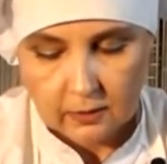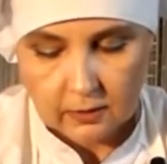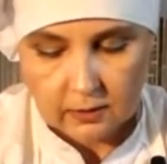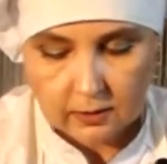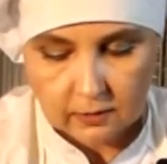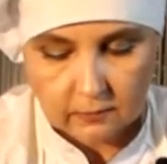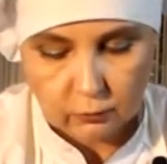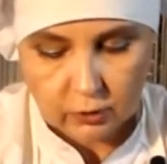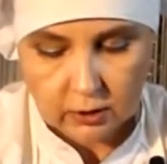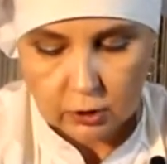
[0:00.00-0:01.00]
Э,
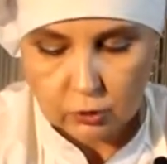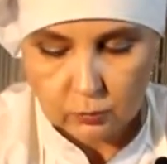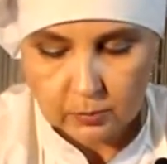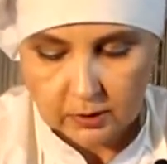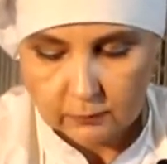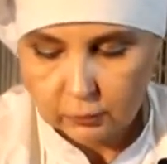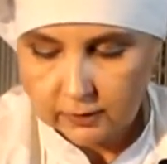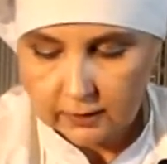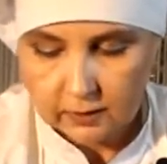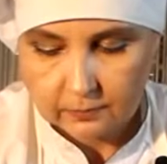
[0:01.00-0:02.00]
вот это, чтобы было
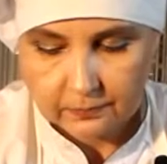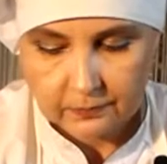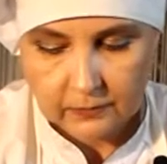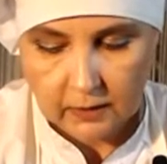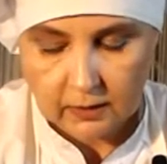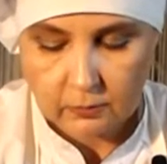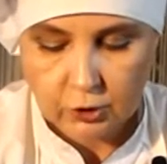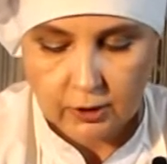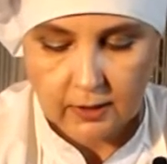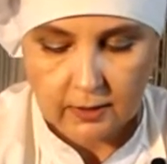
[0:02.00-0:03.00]
вот таким, таким
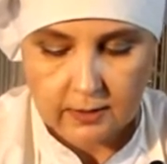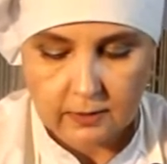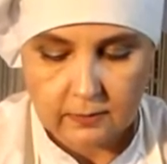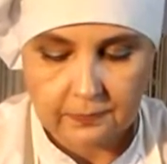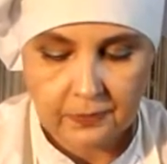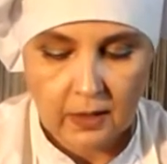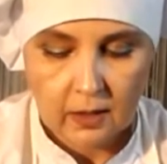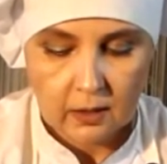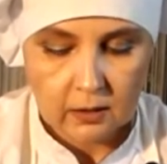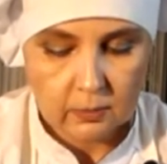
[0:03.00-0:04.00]
же глянцевым
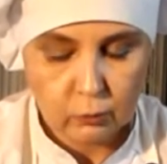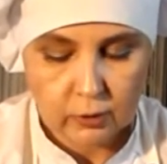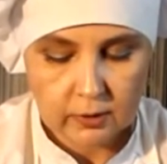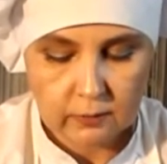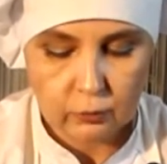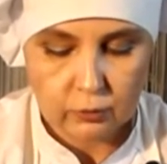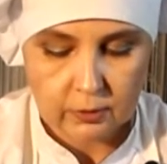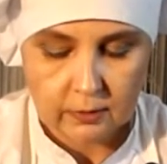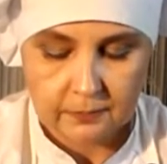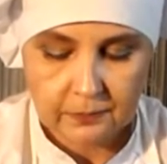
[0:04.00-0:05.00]
и более
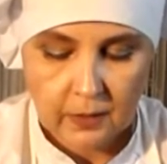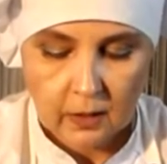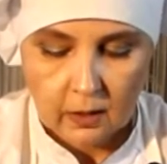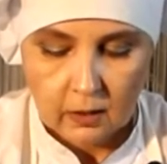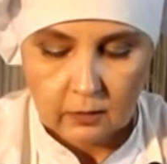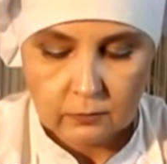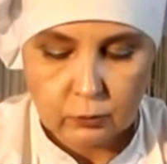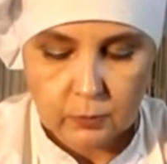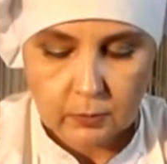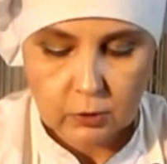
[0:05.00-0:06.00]
твердым.
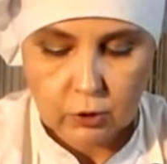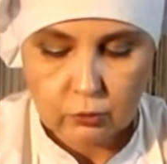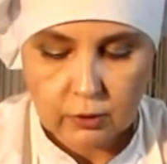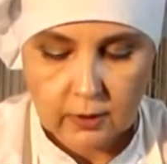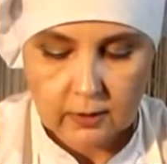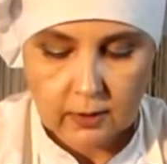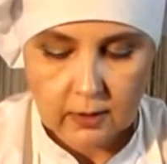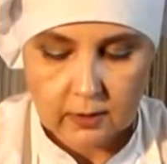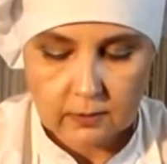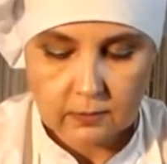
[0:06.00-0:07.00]
Вот, помещу я
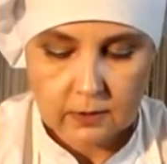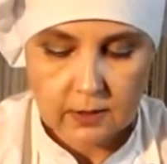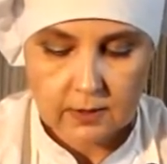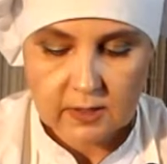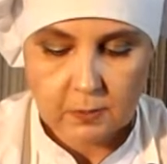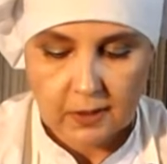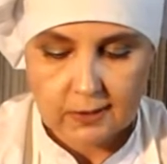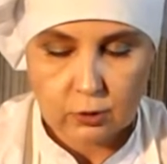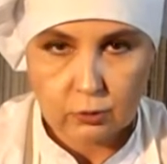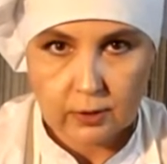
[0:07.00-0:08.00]
на
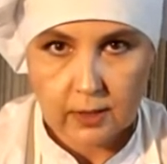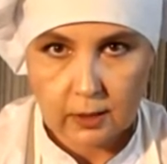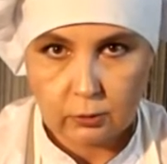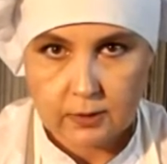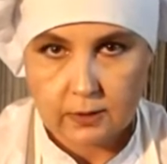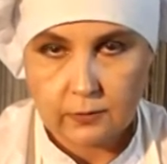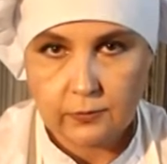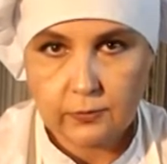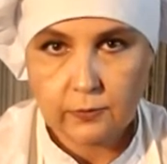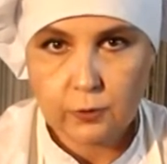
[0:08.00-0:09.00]
35-40 градусов
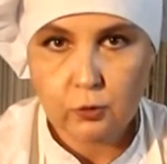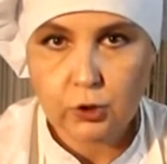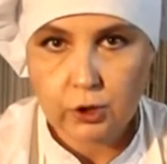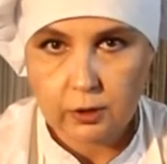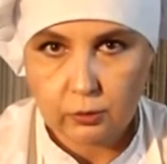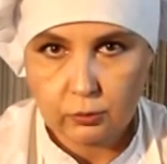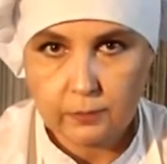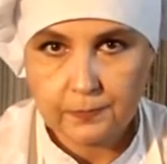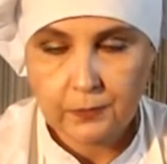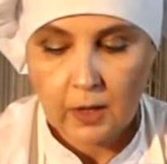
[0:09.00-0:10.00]
в
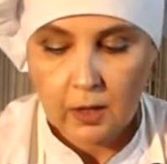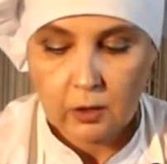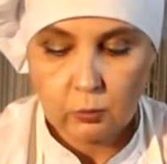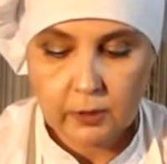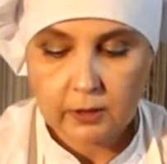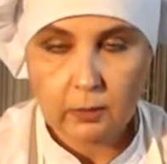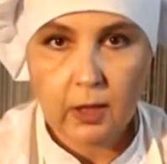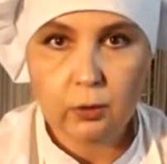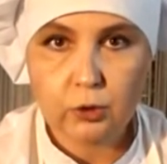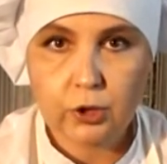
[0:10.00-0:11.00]
сушилку. У меня там
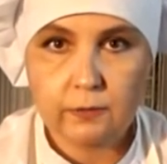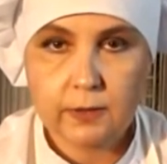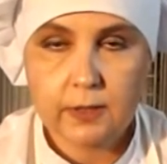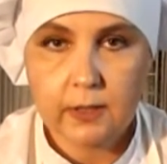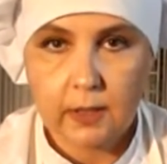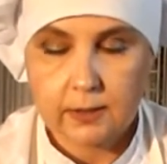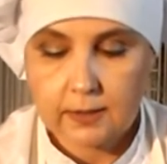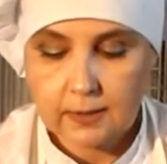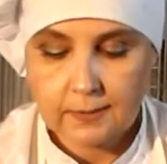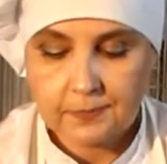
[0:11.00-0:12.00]
хорошая
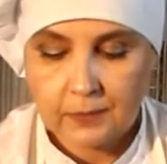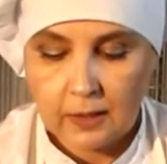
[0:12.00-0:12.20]
вентиляция.